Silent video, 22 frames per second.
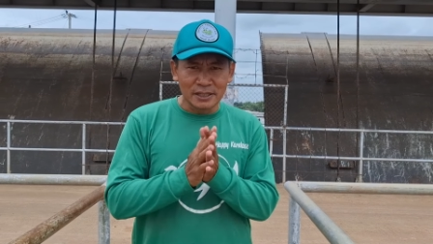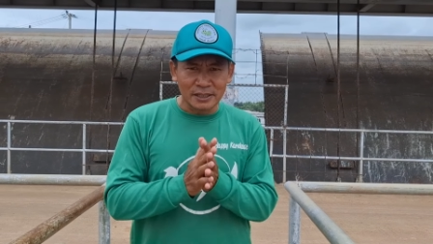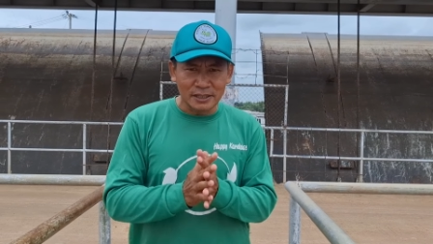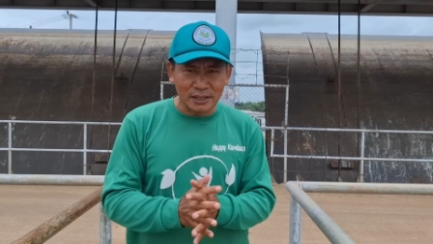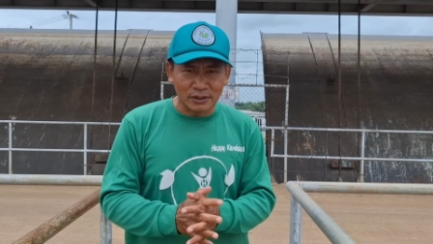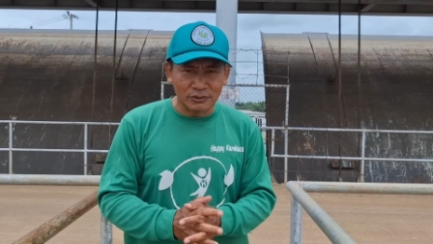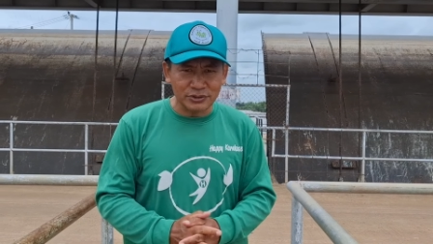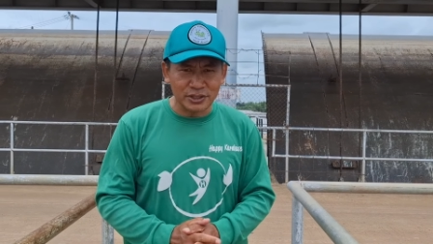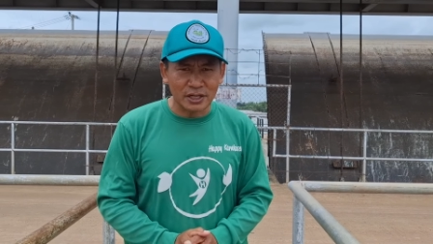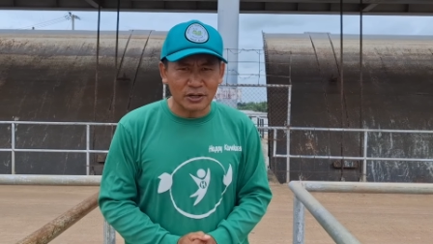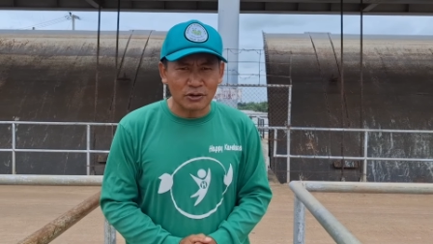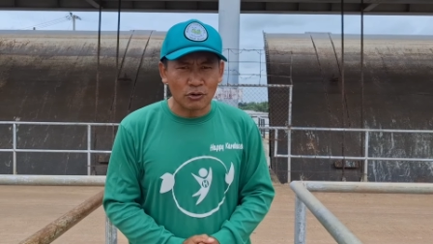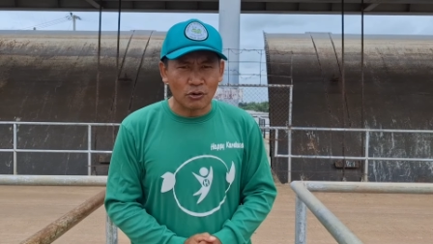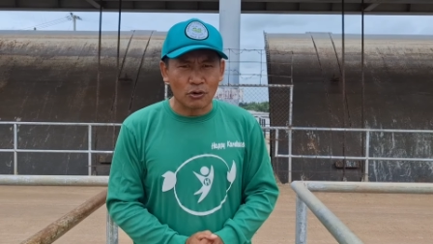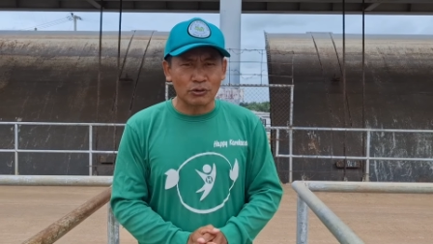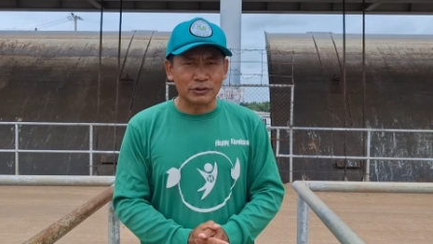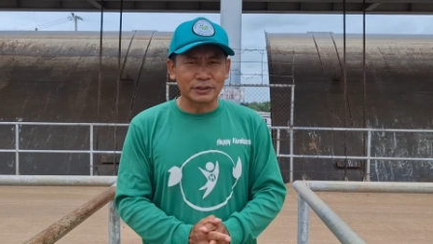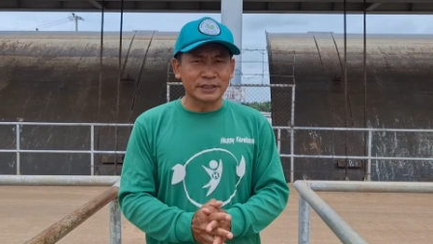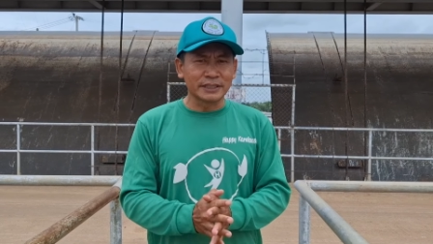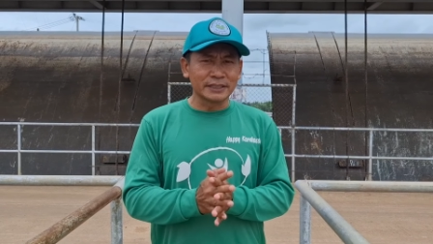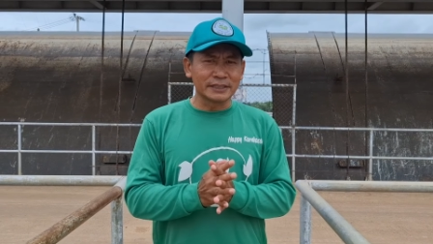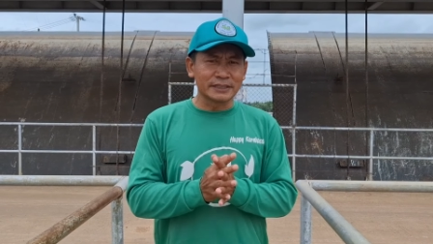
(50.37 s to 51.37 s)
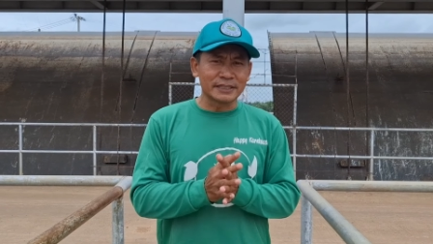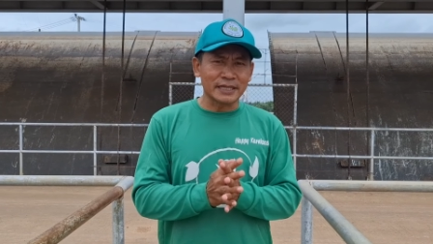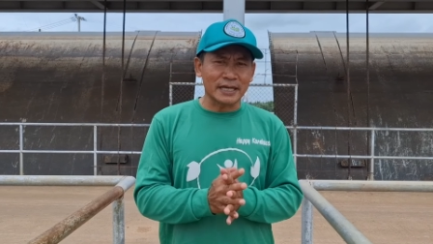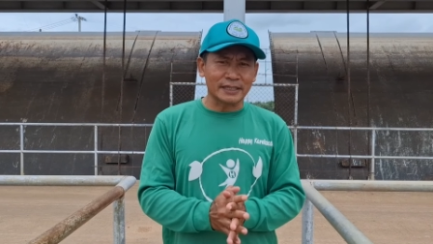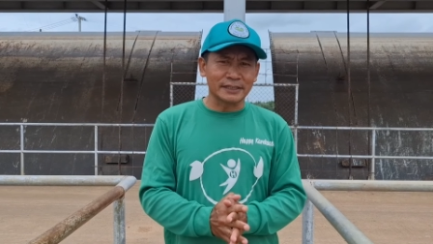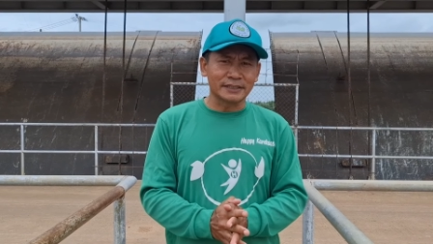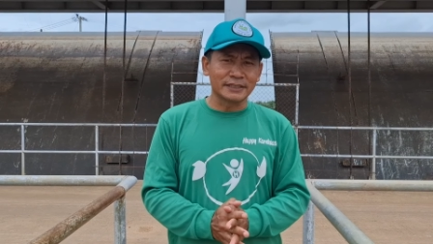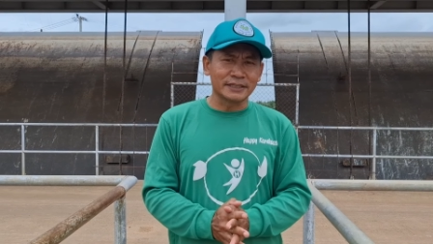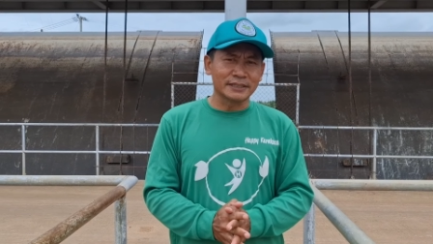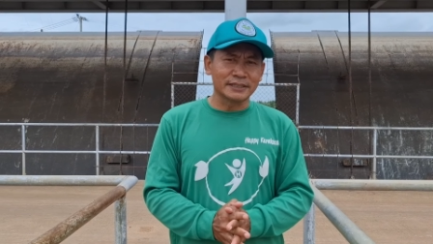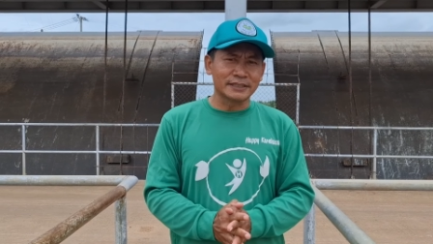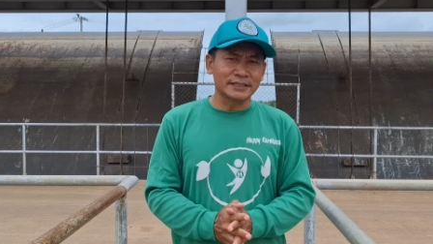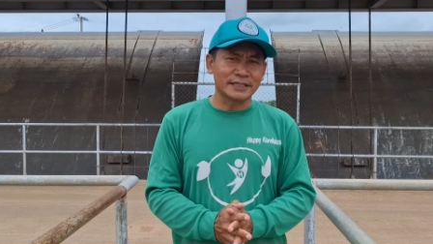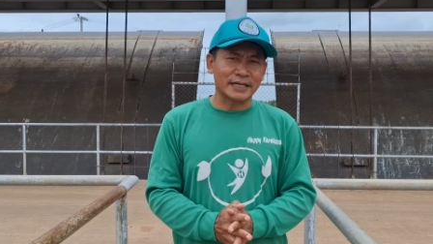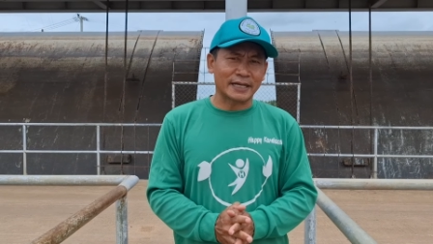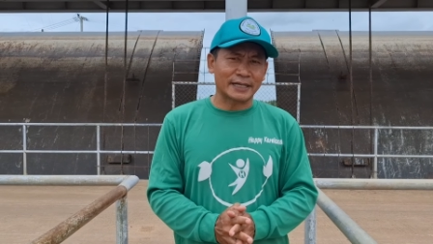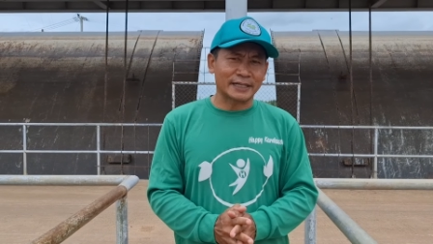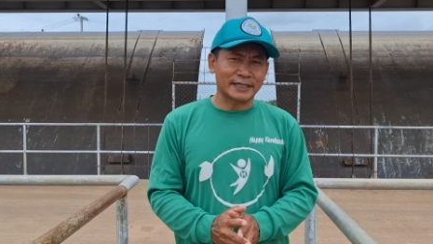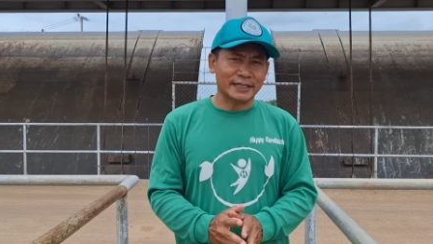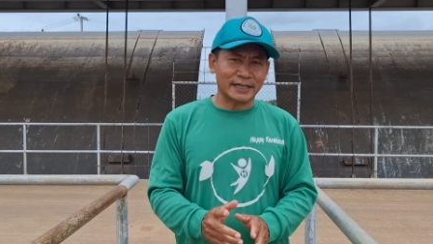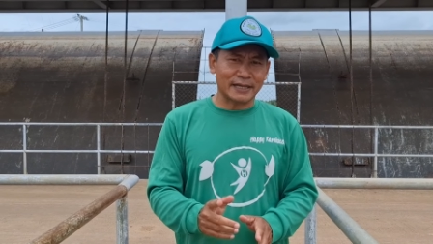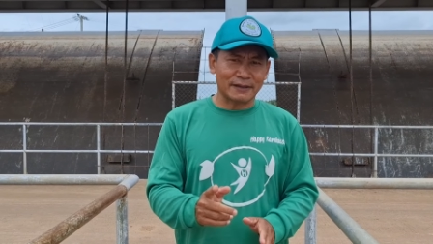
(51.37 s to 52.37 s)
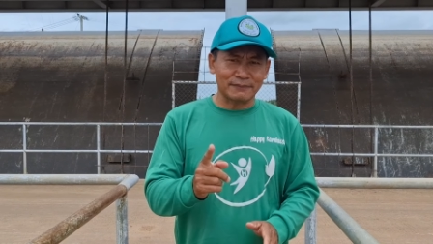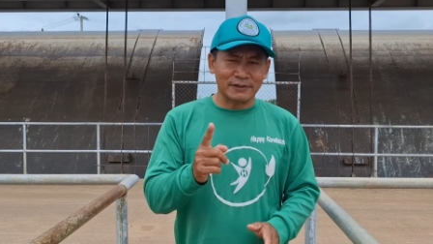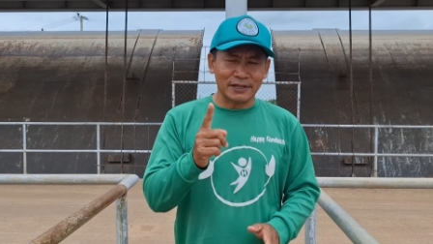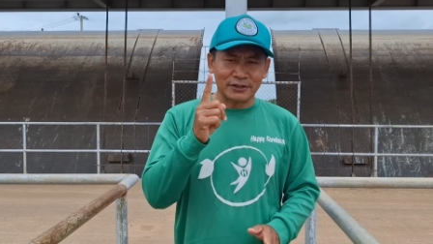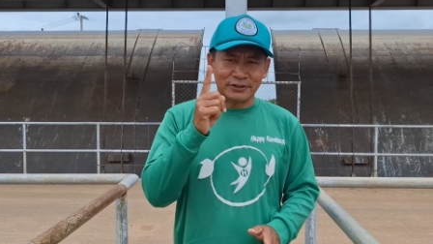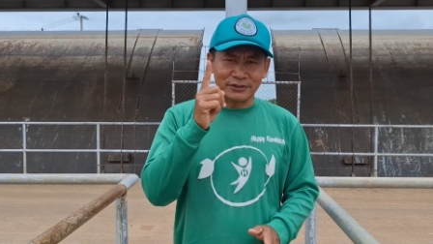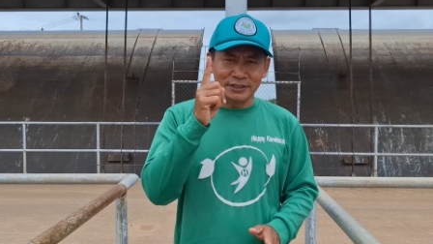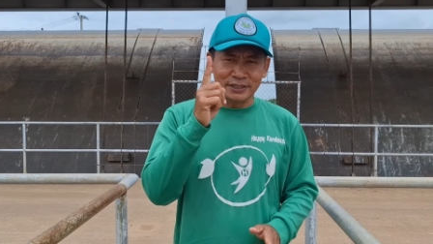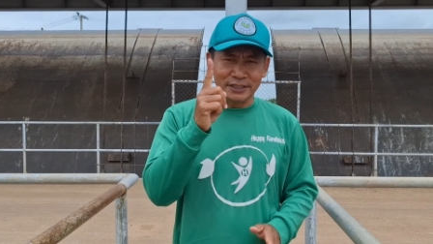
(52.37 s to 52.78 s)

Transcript: เรายังคงยืนยันยืนหยัดนะครับ แล้วก็